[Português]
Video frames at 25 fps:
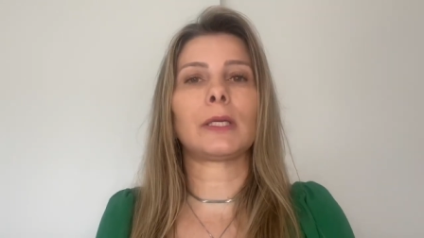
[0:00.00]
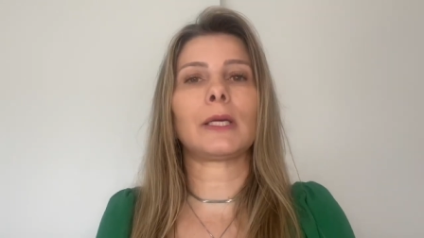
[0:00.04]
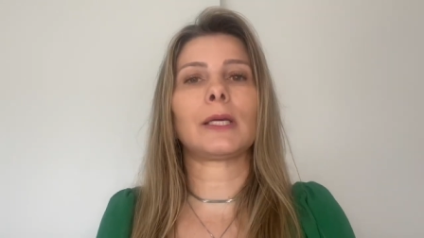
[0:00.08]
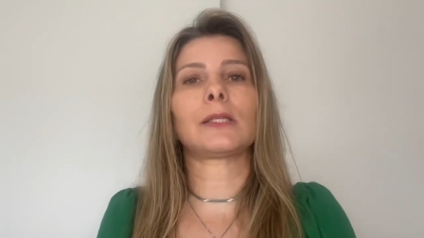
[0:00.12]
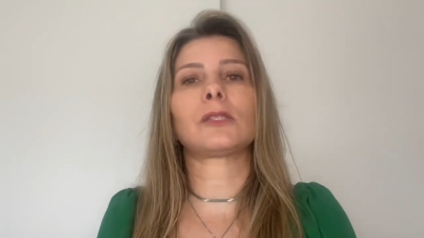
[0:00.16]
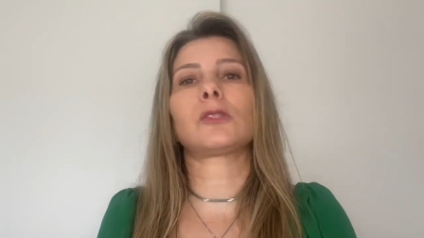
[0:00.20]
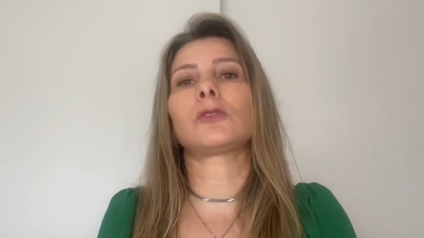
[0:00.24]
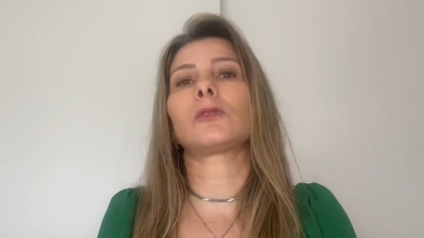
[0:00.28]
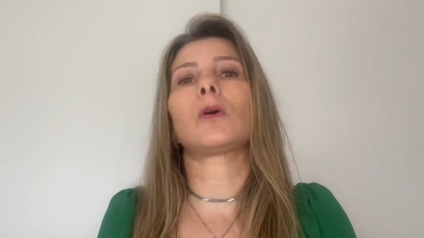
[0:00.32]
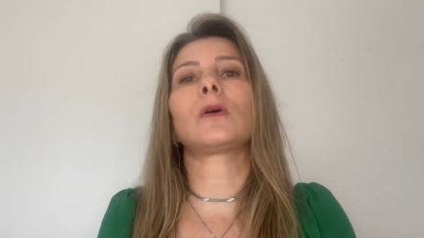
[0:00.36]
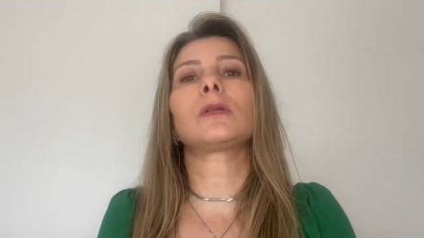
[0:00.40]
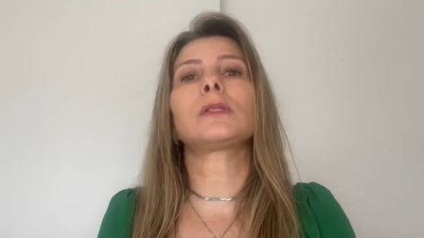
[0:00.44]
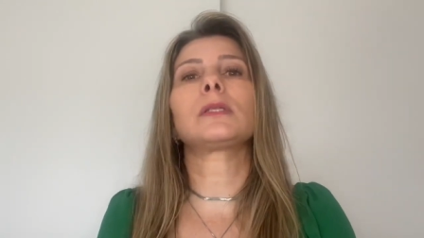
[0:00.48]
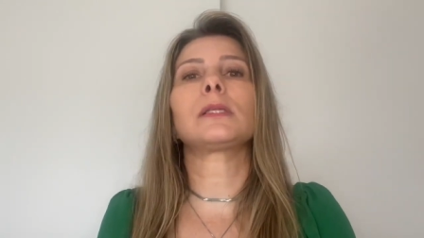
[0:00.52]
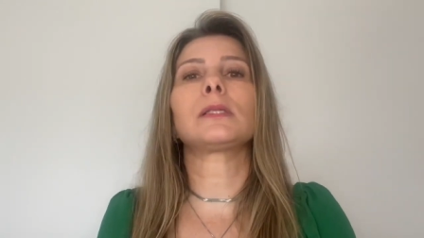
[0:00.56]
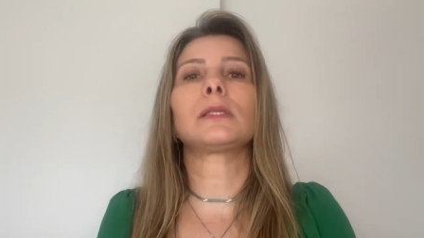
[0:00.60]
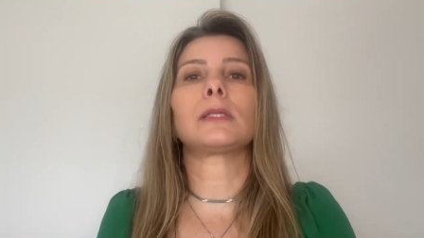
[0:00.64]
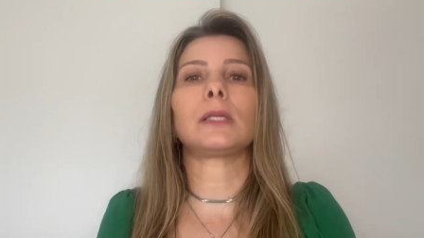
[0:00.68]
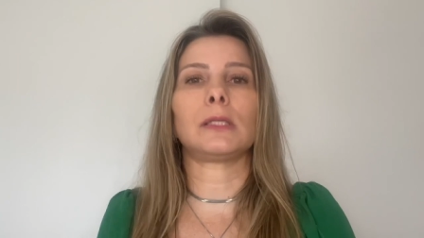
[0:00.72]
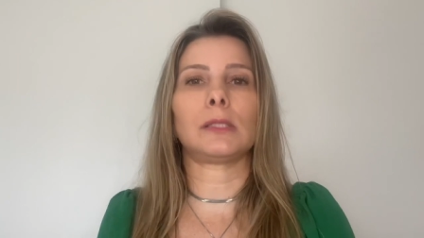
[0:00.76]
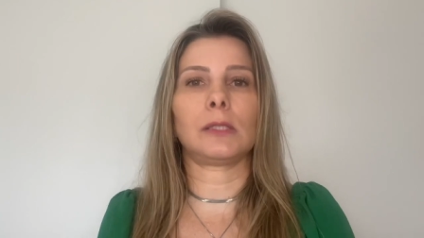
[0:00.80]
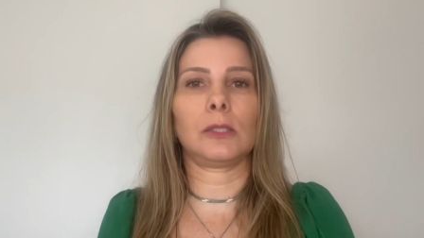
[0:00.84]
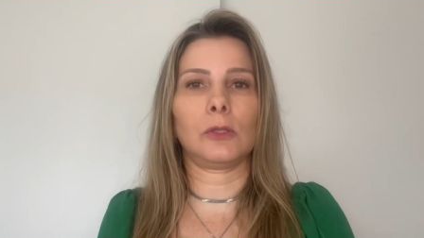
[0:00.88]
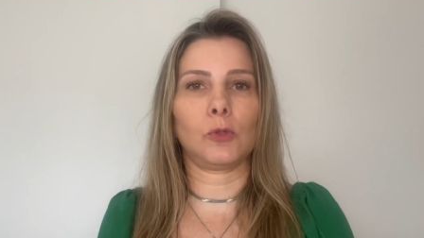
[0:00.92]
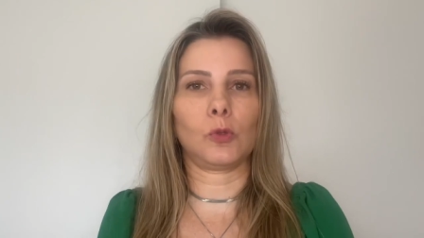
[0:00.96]
as nossas
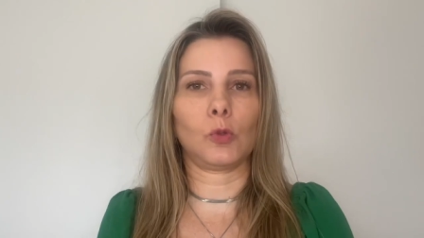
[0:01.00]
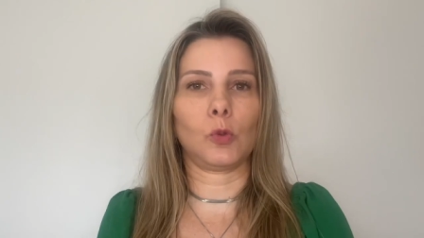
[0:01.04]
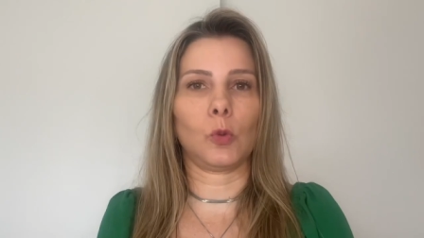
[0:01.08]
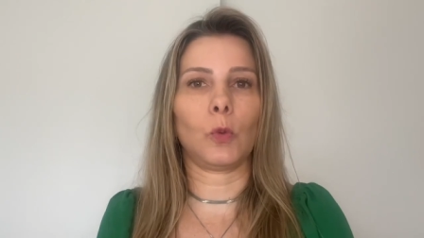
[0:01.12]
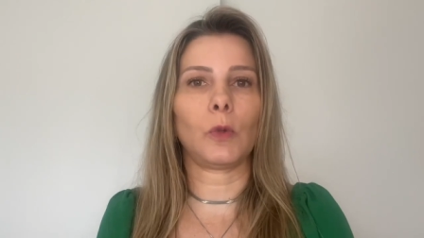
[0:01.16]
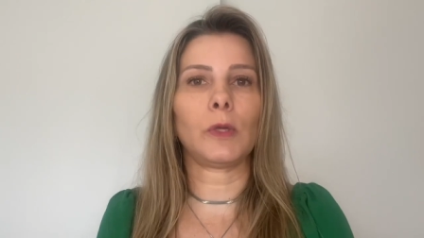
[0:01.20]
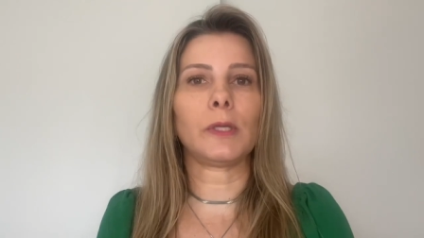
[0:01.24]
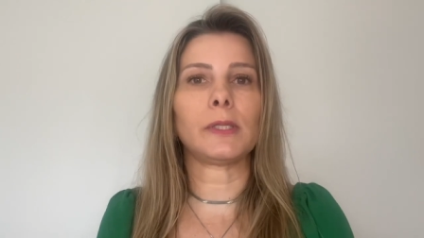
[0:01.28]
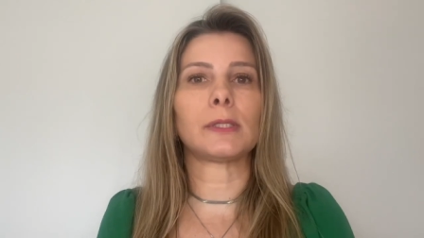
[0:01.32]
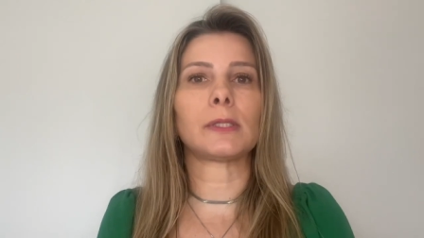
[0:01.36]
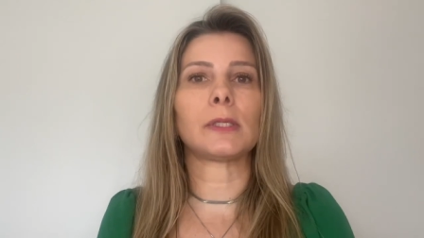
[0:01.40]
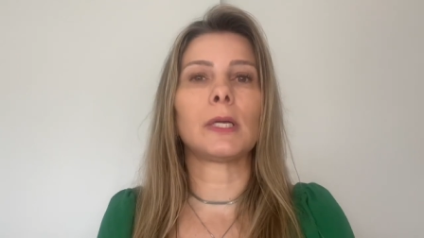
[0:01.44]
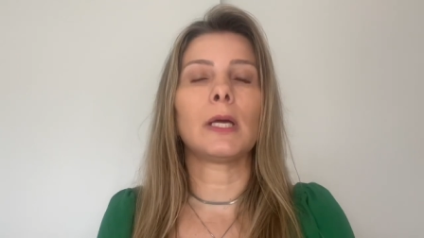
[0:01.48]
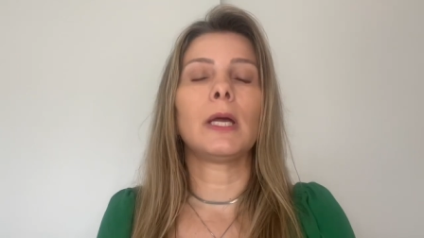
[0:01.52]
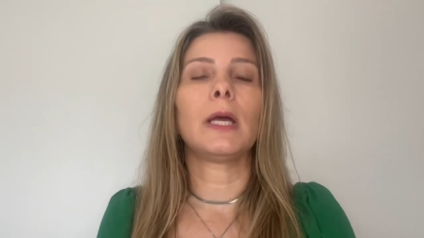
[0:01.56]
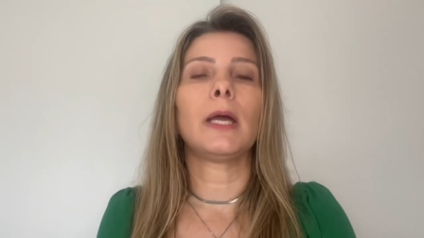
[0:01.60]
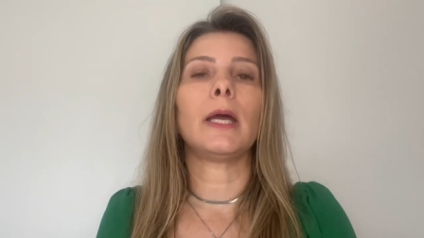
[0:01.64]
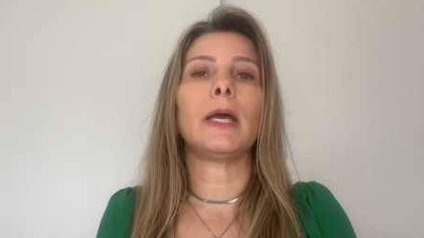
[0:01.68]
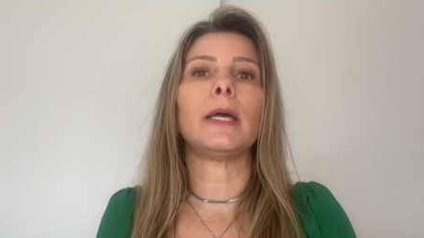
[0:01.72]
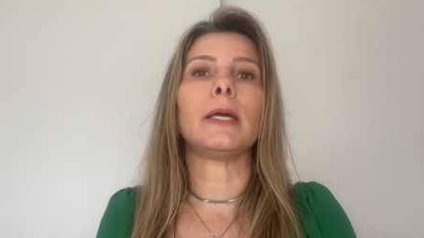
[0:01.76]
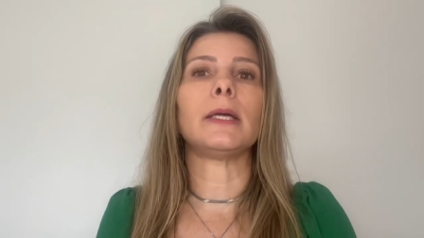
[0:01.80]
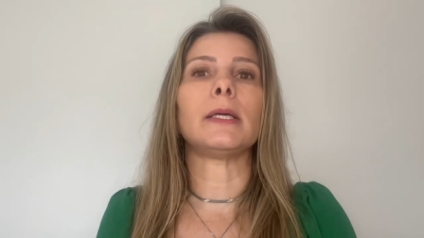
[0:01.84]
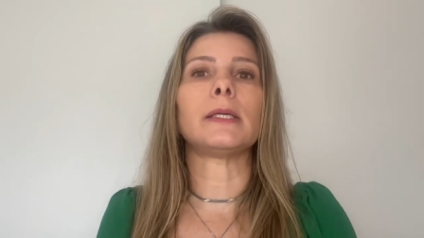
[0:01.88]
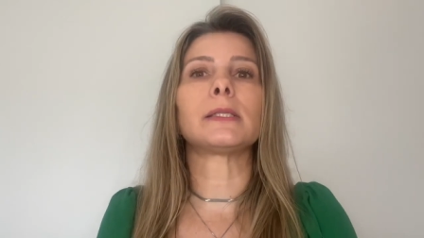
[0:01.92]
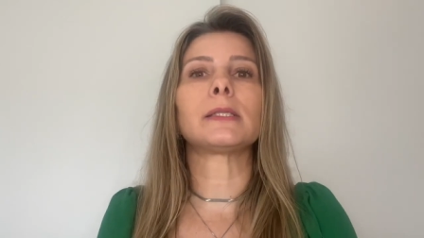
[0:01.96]
decisões é,